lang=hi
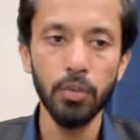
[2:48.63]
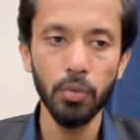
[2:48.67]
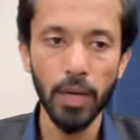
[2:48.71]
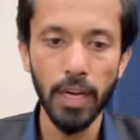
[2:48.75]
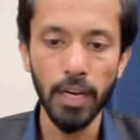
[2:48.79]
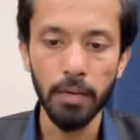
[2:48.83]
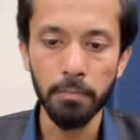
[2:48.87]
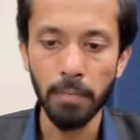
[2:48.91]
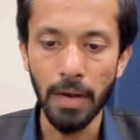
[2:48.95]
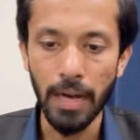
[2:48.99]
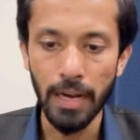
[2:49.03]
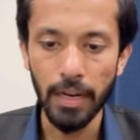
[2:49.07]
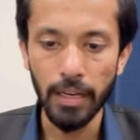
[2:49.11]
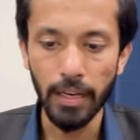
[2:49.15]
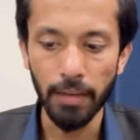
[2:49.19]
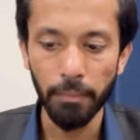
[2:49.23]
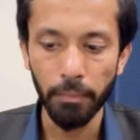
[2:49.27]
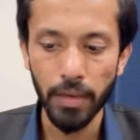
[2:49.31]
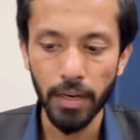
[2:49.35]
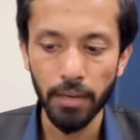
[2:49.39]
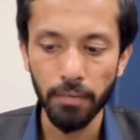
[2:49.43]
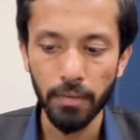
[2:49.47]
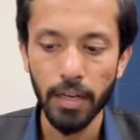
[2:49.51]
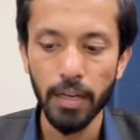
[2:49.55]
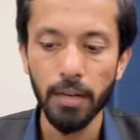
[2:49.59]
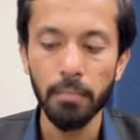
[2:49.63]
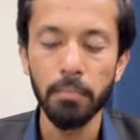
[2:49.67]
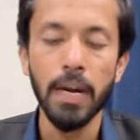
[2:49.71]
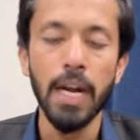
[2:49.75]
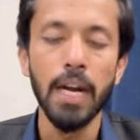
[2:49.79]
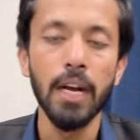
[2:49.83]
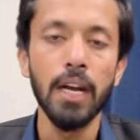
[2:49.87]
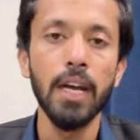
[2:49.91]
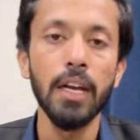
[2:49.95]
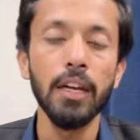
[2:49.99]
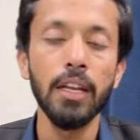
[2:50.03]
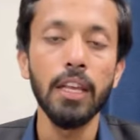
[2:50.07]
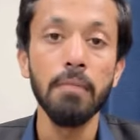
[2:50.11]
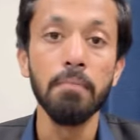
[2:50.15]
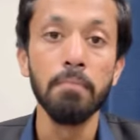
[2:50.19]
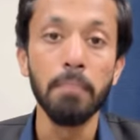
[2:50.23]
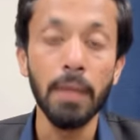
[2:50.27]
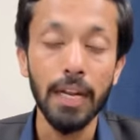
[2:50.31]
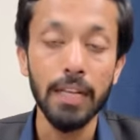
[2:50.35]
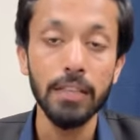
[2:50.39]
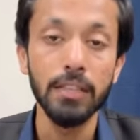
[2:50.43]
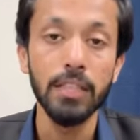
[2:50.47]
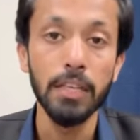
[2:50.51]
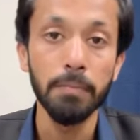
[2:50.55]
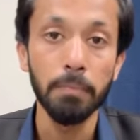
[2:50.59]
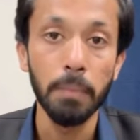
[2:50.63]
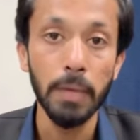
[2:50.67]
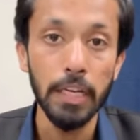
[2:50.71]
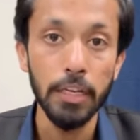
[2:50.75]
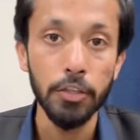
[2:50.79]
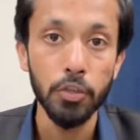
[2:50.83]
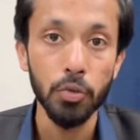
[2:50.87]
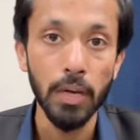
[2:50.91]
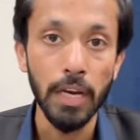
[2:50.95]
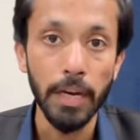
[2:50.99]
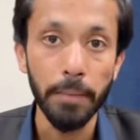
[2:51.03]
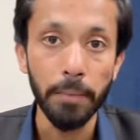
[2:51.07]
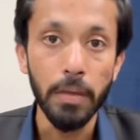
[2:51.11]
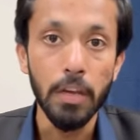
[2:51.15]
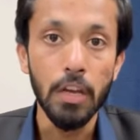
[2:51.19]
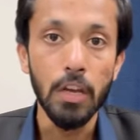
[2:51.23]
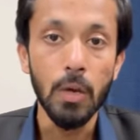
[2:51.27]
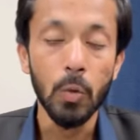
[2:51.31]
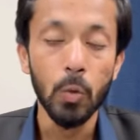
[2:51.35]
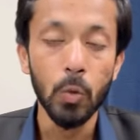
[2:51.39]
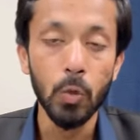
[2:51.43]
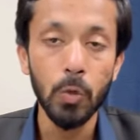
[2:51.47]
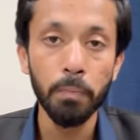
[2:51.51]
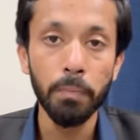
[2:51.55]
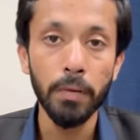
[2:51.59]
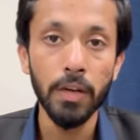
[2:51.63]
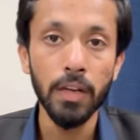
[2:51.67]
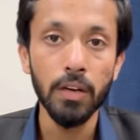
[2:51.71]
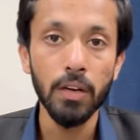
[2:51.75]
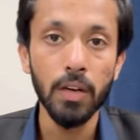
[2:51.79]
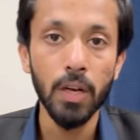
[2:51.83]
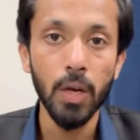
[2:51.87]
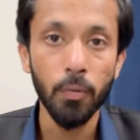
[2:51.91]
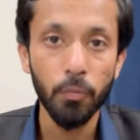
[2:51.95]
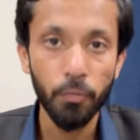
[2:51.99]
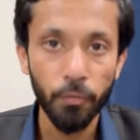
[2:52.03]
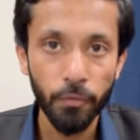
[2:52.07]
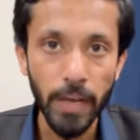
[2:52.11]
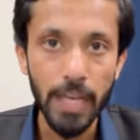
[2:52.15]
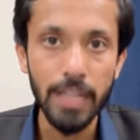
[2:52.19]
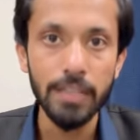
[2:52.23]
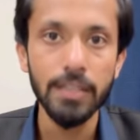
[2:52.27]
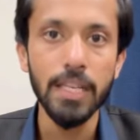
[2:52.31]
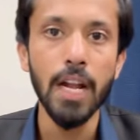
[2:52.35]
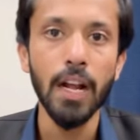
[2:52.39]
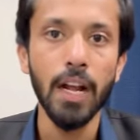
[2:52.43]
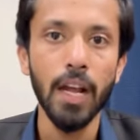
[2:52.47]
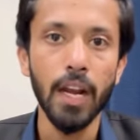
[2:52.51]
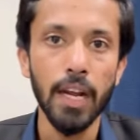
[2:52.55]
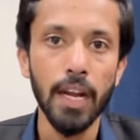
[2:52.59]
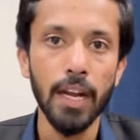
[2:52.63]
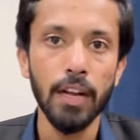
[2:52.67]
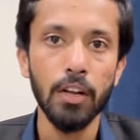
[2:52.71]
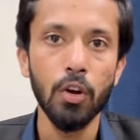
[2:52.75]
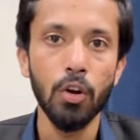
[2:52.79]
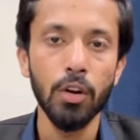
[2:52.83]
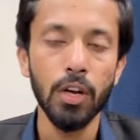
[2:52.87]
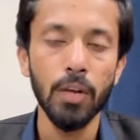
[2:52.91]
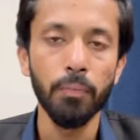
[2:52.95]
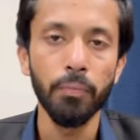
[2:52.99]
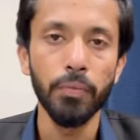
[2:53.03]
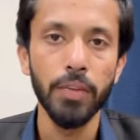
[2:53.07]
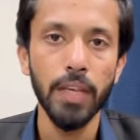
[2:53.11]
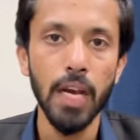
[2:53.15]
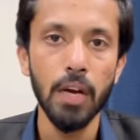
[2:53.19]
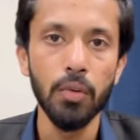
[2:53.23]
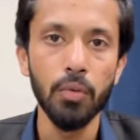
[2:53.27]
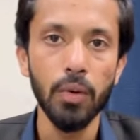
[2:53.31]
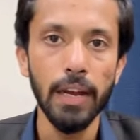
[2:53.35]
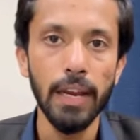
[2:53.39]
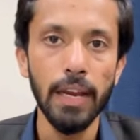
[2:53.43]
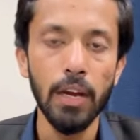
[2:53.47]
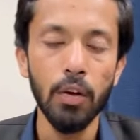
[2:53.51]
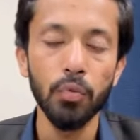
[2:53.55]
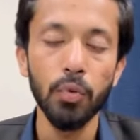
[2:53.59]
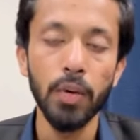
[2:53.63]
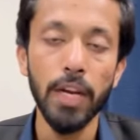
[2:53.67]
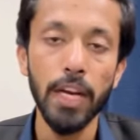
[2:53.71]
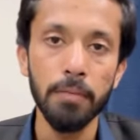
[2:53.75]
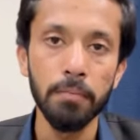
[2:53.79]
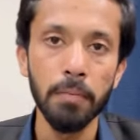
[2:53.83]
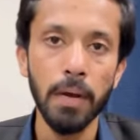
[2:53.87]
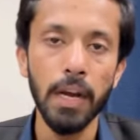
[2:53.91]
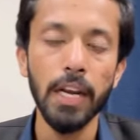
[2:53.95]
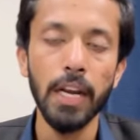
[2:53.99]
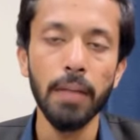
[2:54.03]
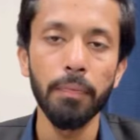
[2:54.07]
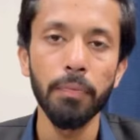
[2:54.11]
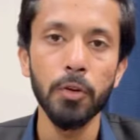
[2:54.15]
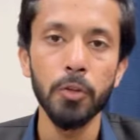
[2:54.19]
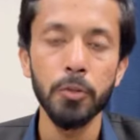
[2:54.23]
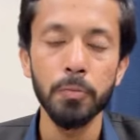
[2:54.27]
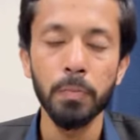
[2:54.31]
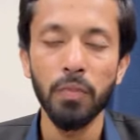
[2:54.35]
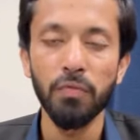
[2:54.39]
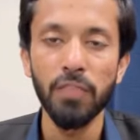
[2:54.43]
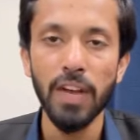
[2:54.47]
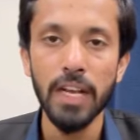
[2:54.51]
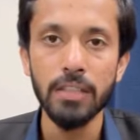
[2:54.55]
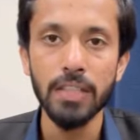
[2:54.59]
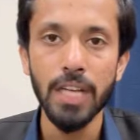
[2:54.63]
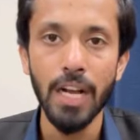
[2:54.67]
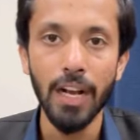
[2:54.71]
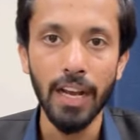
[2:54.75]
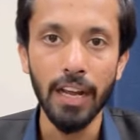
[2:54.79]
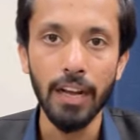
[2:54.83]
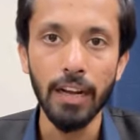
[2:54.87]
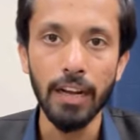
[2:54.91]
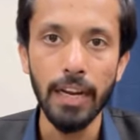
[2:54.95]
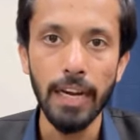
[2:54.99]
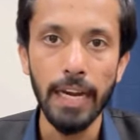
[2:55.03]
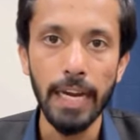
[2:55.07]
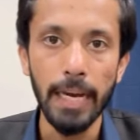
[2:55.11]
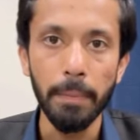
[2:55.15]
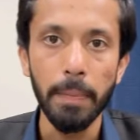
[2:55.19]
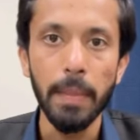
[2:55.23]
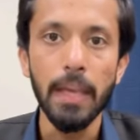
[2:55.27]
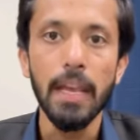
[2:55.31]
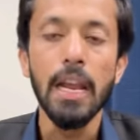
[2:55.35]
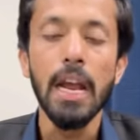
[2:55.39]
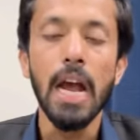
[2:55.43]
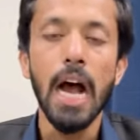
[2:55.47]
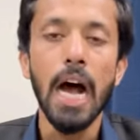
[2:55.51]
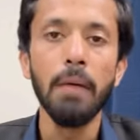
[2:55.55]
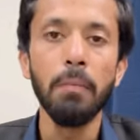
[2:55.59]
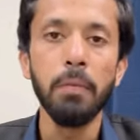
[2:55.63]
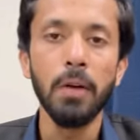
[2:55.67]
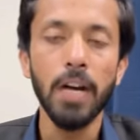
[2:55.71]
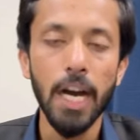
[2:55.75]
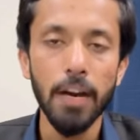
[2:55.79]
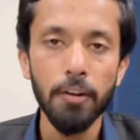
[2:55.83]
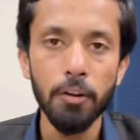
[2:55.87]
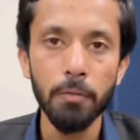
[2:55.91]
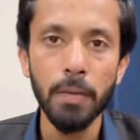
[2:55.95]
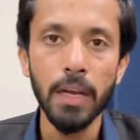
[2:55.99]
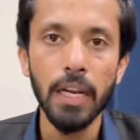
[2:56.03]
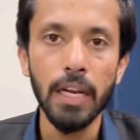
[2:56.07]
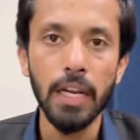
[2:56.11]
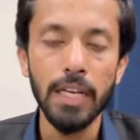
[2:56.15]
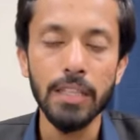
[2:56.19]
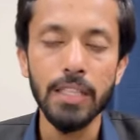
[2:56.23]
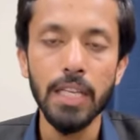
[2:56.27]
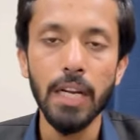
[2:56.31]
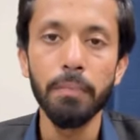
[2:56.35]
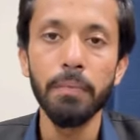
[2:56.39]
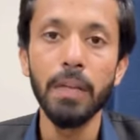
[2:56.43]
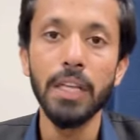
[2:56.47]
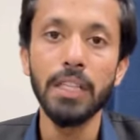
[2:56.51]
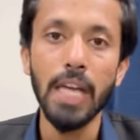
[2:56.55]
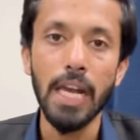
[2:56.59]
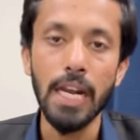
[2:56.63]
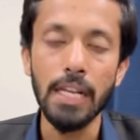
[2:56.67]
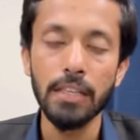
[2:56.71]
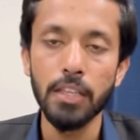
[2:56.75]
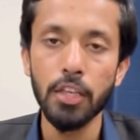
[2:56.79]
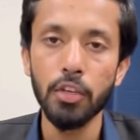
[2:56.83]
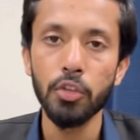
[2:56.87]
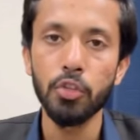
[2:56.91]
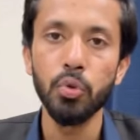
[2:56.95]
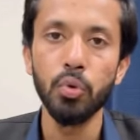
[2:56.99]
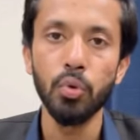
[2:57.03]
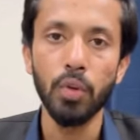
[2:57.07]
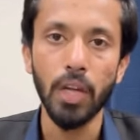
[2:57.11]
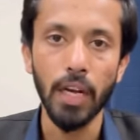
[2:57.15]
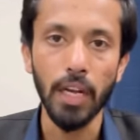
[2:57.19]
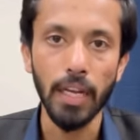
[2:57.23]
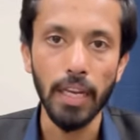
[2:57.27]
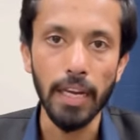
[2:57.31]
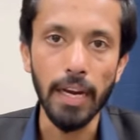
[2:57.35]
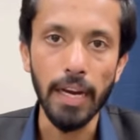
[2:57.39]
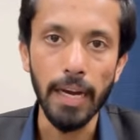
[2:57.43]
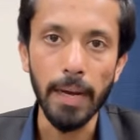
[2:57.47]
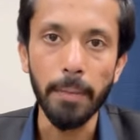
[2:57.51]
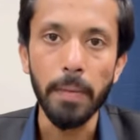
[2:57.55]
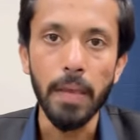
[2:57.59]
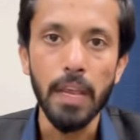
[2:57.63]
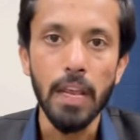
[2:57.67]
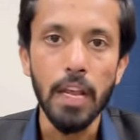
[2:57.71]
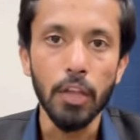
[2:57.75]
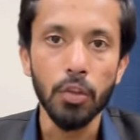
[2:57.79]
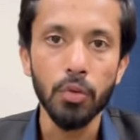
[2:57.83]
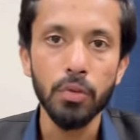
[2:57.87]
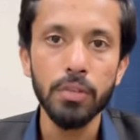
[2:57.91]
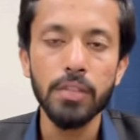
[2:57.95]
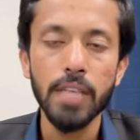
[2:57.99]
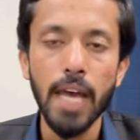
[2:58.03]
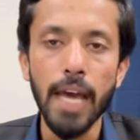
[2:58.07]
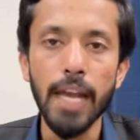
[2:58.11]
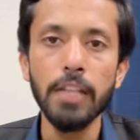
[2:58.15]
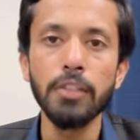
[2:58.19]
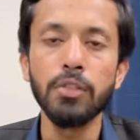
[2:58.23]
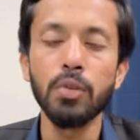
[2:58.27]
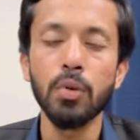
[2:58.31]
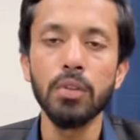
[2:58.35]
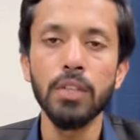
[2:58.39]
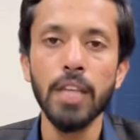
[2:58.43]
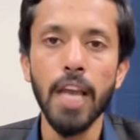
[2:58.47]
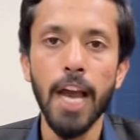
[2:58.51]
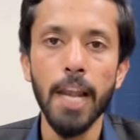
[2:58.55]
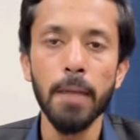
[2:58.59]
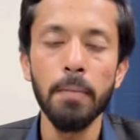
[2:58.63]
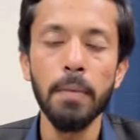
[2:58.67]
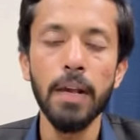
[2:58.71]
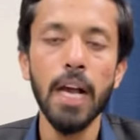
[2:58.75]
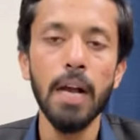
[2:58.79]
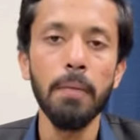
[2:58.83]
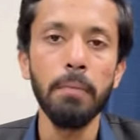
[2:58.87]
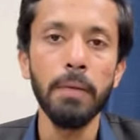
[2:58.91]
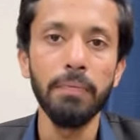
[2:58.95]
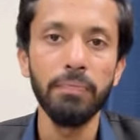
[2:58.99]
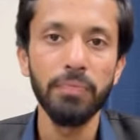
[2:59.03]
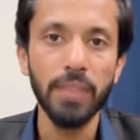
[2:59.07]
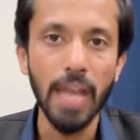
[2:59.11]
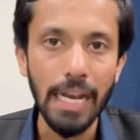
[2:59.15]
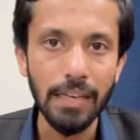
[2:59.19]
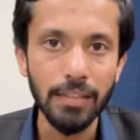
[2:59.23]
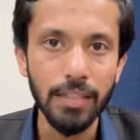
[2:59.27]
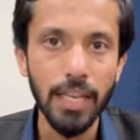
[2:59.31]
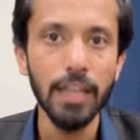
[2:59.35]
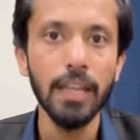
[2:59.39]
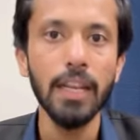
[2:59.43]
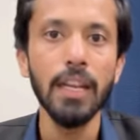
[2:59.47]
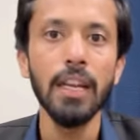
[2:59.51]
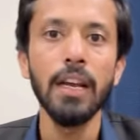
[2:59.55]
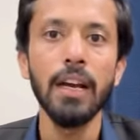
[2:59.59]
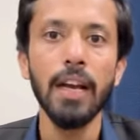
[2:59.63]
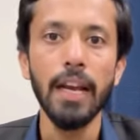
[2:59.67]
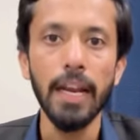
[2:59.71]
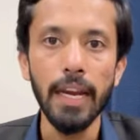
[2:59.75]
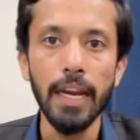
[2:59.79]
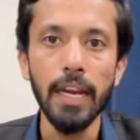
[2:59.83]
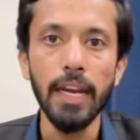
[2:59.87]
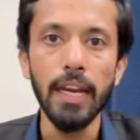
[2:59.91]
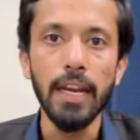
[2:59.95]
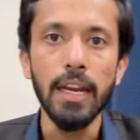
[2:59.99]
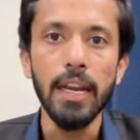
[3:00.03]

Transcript: एक माह के अंदर अंदर इमरान खान की मरकजी अपीलें जो हैं उन पर फैसला करने का हुक्म दिया हुआ है और एक माह के अंदर उस पर फैसला करना है अब हारूर मनिका साहब ने अदालत से रजू कर लिया है तो सारी सूरत हाल में आप अंदाज़ा ये लगाएं